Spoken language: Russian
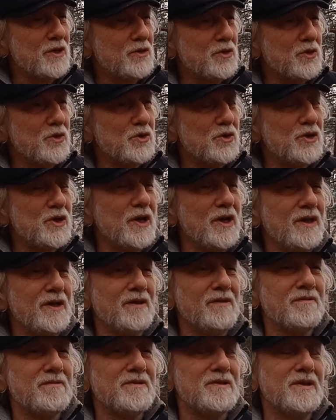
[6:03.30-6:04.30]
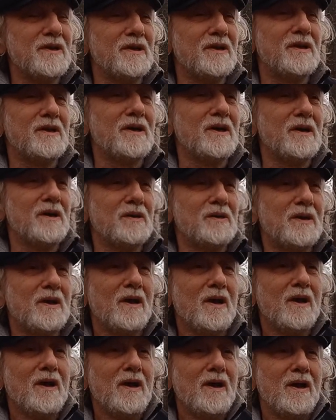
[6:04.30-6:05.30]
ощущение возникает,
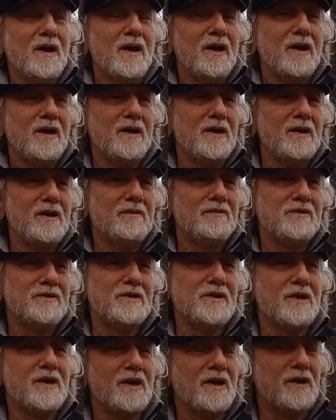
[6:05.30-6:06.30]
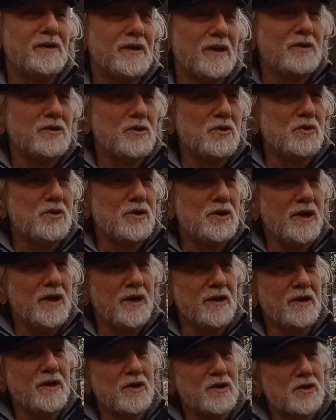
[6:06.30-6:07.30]
И возникает
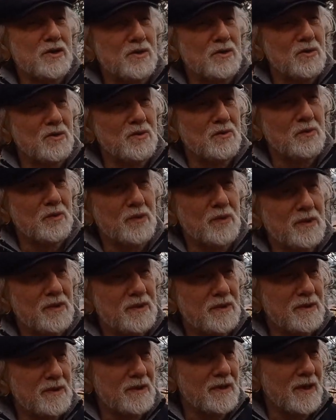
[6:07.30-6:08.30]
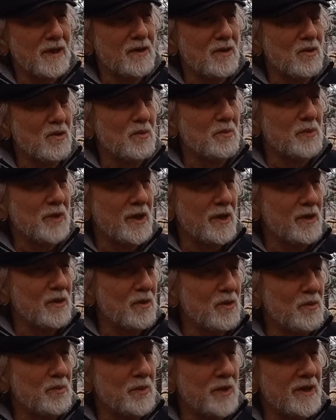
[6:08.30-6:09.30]
ощущение, что вот
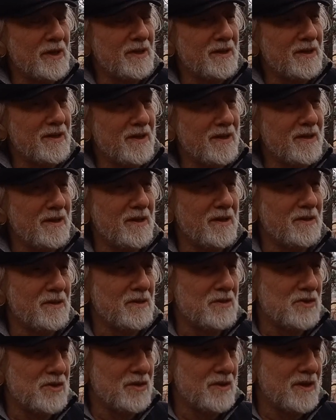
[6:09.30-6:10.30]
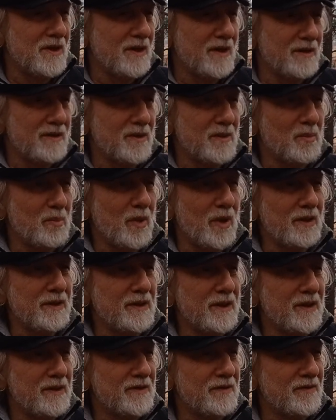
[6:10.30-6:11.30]
огромная-огромная энергия начинает
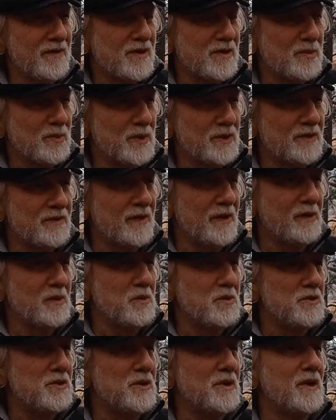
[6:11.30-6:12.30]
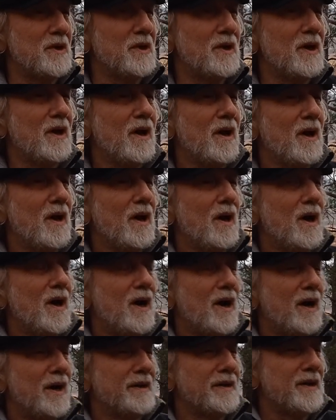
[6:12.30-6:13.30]
наполнять ваш позвоночник,
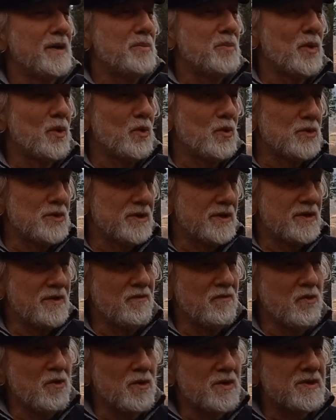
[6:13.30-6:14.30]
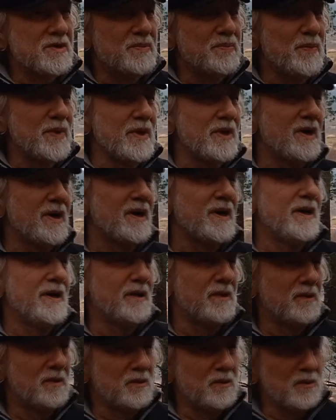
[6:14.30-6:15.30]
она просто его
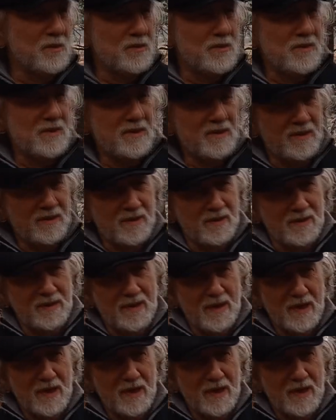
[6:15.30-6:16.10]
распирает, то есть, э,